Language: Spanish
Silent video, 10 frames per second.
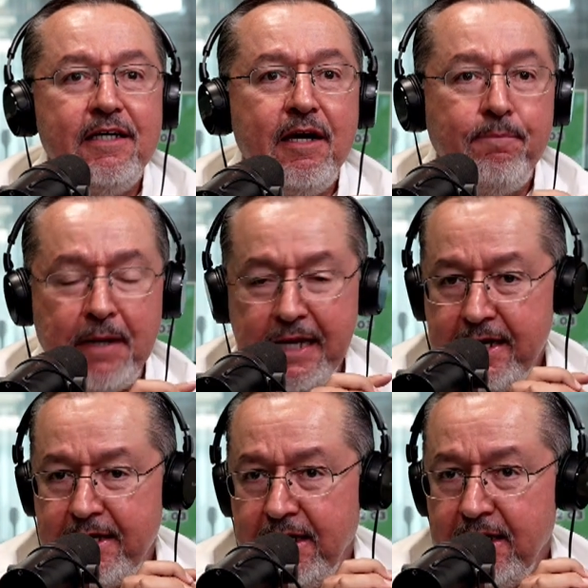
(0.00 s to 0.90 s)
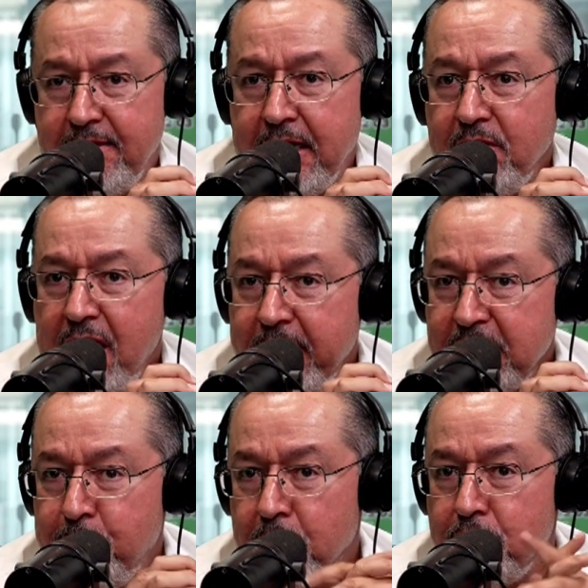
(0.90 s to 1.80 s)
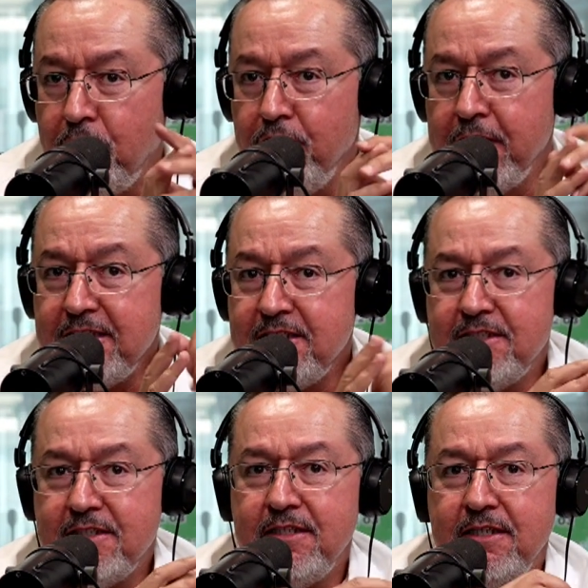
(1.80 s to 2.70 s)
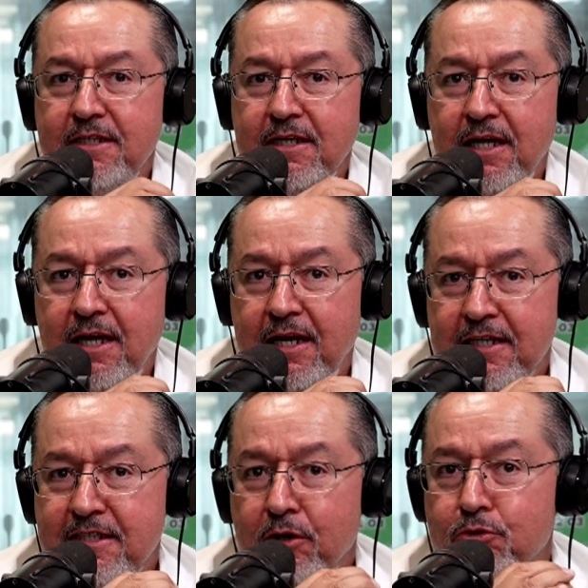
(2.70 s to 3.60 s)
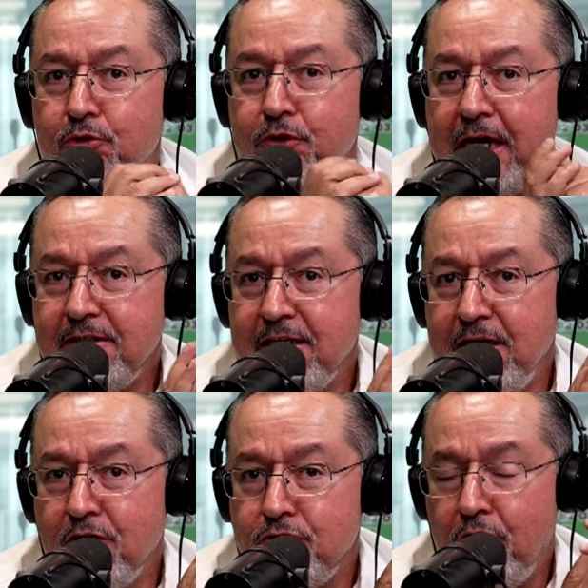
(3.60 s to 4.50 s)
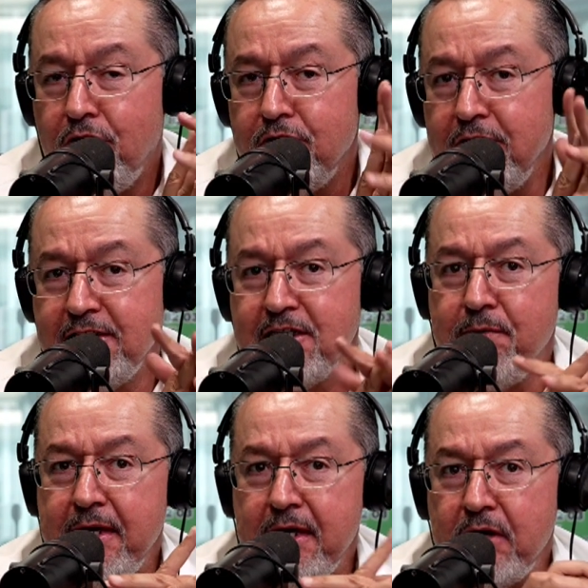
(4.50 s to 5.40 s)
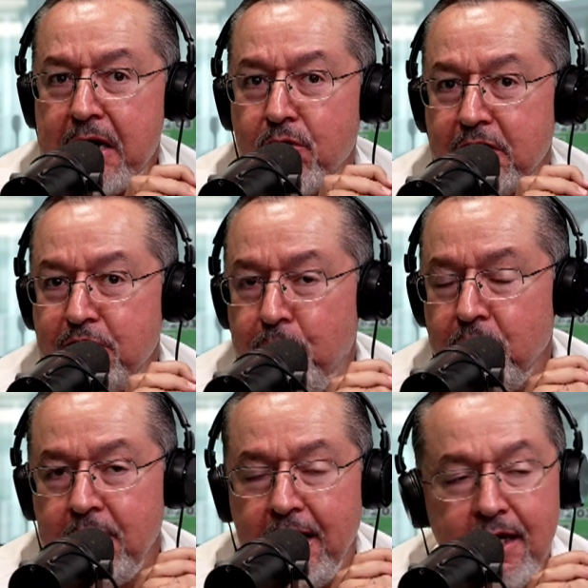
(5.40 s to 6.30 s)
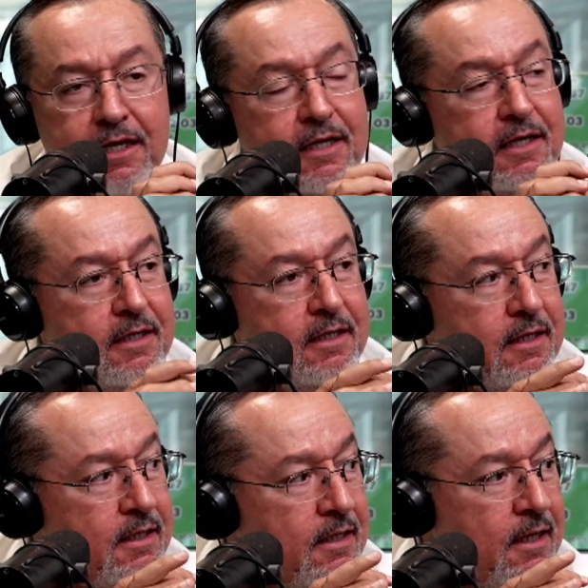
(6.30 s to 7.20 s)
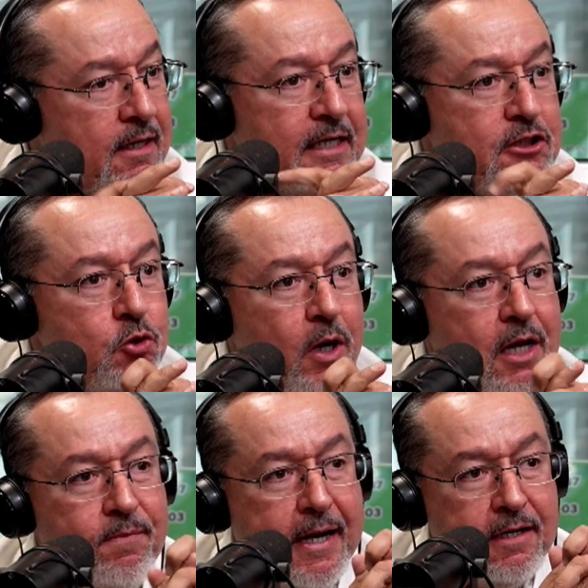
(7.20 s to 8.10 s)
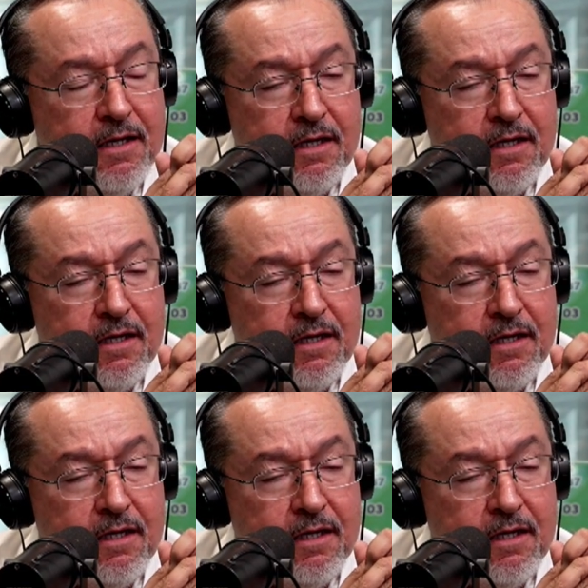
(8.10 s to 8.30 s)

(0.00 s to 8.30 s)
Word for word: para que de una vez por todas las autoridades de los órdenes de gobierno que corresponda resuelvan